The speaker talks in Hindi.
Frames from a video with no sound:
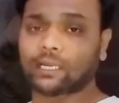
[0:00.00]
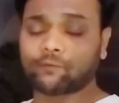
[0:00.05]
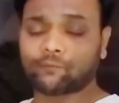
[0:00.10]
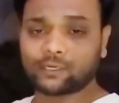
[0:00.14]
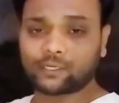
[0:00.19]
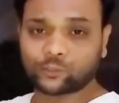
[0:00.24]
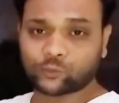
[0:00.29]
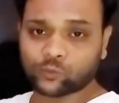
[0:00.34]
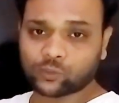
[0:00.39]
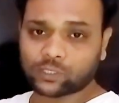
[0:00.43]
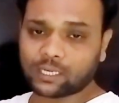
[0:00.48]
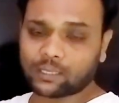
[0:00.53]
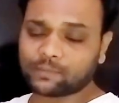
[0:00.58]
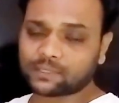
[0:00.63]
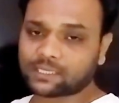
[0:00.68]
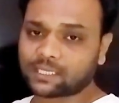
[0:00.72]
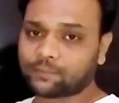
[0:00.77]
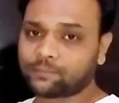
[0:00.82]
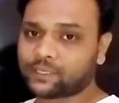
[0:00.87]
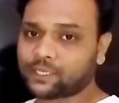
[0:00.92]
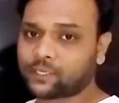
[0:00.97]
लेवल टू का
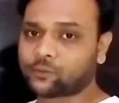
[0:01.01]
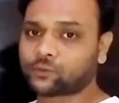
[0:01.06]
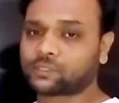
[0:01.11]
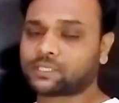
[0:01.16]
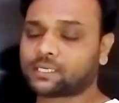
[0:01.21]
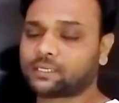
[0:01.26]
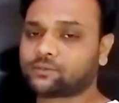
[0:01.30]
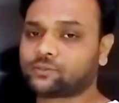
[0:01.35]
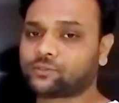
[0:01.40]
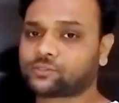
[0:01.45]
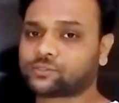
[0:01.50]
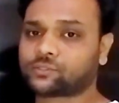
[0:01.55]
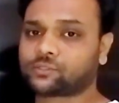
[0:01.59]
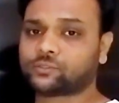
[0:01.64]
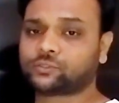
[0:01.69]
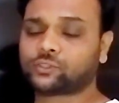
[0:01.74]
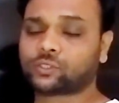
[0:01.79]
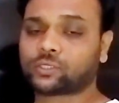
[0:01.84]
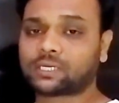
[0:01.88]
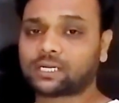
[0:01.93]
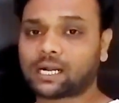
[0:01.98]
मतलब ये होता है दोस्तों
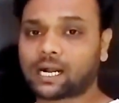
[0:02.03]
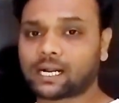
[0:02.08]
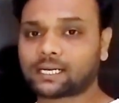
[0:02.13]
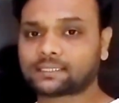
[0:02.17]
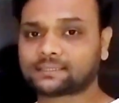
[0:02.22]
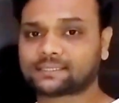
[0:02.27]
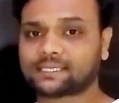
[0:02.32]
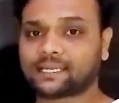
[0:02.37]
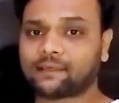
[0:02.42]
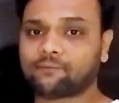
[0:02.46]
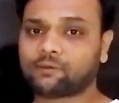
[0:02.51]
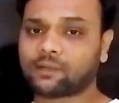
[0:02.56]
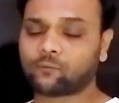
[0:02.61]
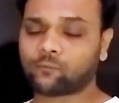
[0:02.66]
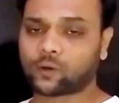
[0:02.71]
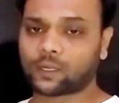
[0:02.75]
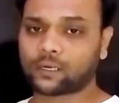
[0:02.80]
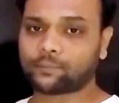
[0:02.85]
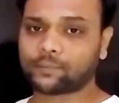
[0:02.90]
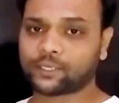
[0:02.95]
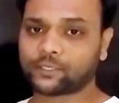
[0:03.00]
जो गार्ड्स लेवल
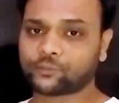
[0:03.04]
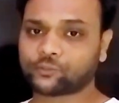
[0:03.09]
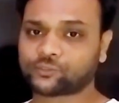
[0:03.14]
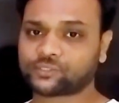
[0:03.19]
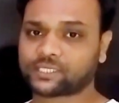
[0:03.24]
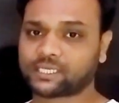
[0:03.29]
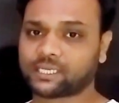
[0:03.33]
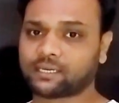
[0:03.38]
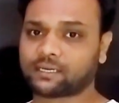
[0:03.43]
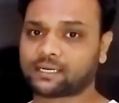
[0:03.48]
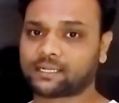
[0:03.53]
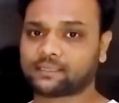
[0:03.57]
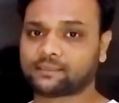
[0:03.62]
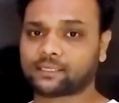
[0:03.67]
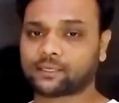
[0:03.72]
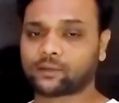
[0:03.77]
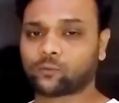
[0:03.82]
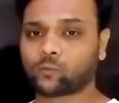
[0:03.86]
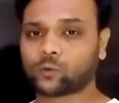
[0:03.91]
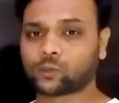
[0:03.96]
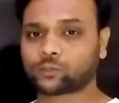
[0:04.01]
वन में यूज किए
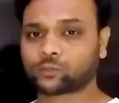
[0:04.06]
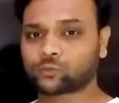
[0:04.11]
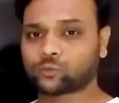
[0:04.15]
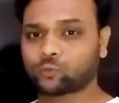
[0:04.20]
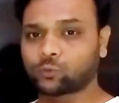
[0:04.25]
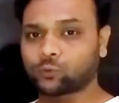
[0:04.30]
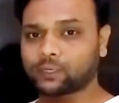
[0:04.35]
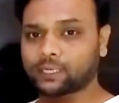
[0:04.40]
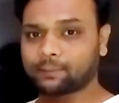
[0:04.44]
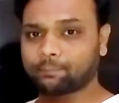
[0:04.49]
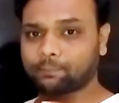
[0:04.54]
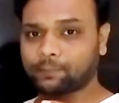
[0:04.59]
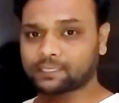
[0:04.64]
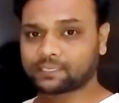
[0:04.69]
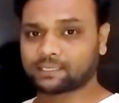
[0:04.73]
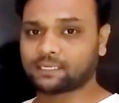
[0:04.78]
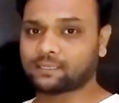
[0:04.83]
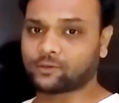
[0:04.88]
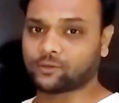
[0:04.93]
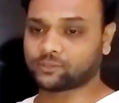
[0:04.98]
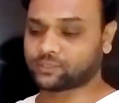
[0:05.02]
रहते हैं वो थोड़े
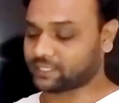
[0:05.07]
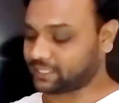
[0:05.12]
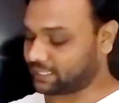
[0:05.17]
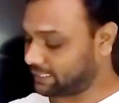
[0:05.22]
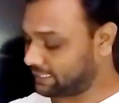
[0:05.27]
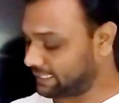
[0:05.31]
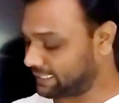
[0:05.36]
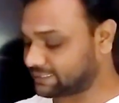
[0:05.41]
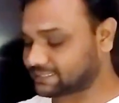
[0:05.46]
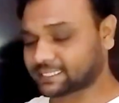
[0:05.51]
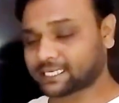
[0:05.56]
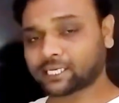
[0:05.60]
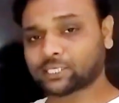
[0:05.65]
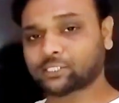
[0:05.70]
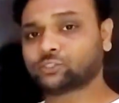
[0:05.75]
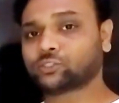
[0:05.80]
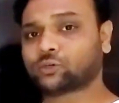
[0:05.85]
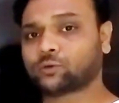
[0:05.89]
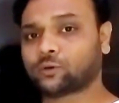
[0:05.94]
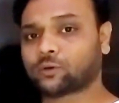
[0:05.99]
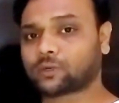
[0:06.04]
पतले होते हैं इसके
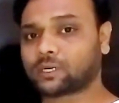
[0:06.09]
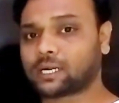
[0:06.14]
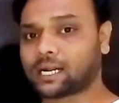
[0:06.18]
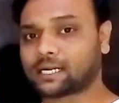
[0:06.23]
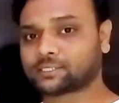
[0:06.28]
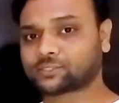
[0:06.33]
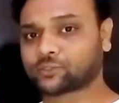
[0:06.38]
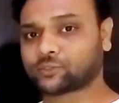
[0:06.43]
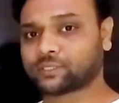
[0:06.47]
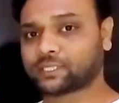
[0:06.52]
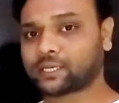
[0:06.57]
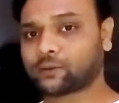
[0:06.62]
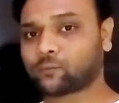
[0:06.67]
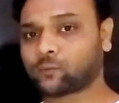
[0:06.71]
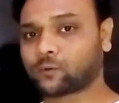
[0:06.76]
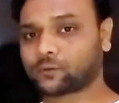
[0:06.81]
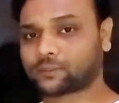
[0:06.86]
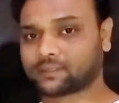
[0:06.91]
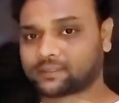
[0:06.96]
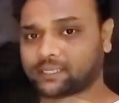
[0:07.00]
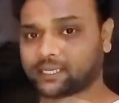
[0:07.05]
जो गार्ड्स होते हैं
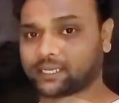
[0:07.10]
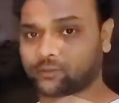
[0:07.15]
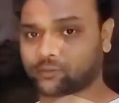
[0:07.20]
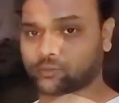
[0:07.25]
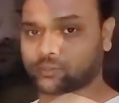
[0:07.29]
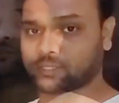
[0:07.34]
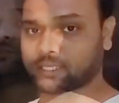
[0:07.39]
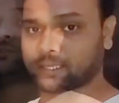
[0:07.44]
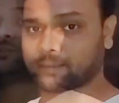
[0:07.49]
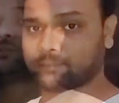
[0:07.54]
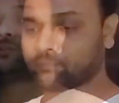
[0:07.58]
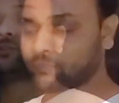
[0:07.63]
वो थिक होते